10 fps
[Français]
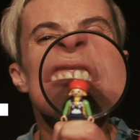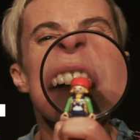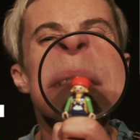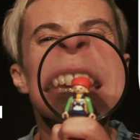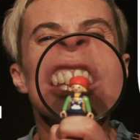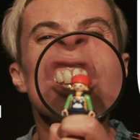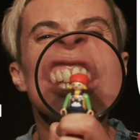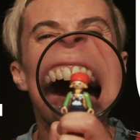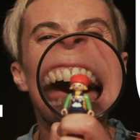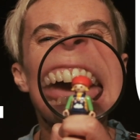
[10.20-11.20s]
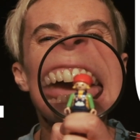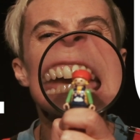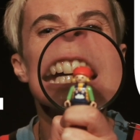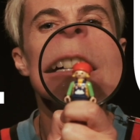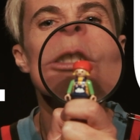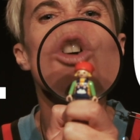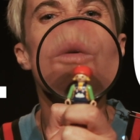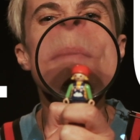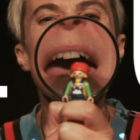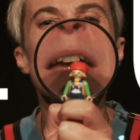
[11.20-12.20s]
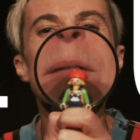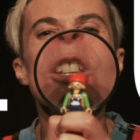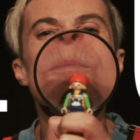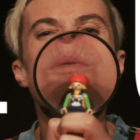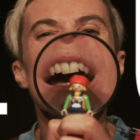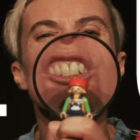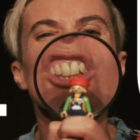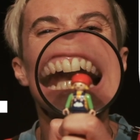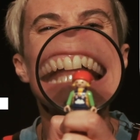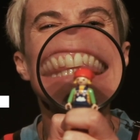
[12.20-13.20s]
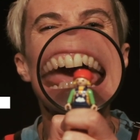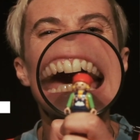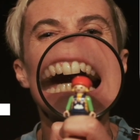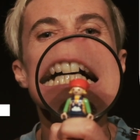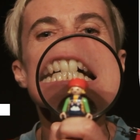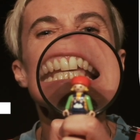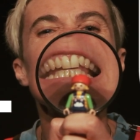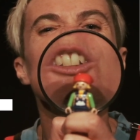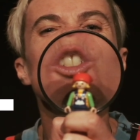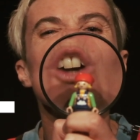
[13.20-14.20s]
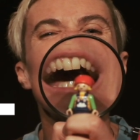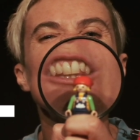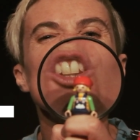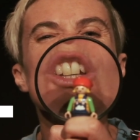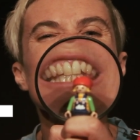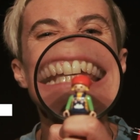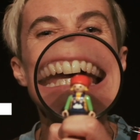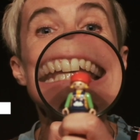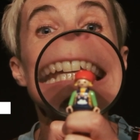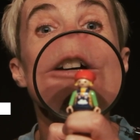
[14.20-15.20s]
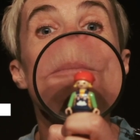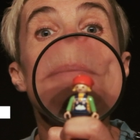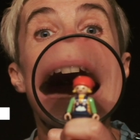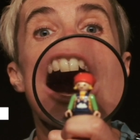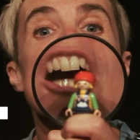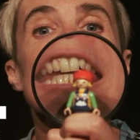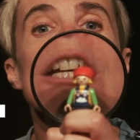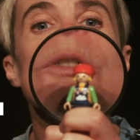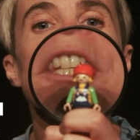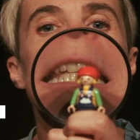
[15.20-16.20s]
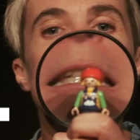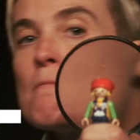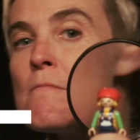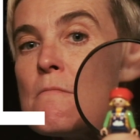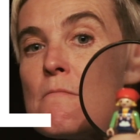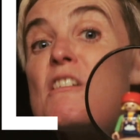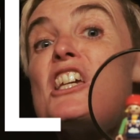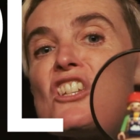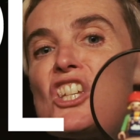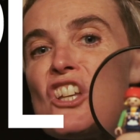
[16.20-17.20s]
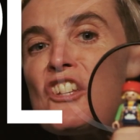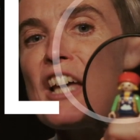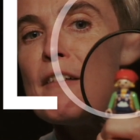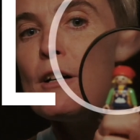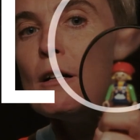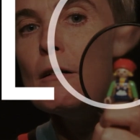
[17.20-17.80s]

Famille de tarés, ton père y met du poison dans la terre et ça nous tuera tous. C'est nos parents qui l'ont dit. Qu'est-ce qu'ils en savent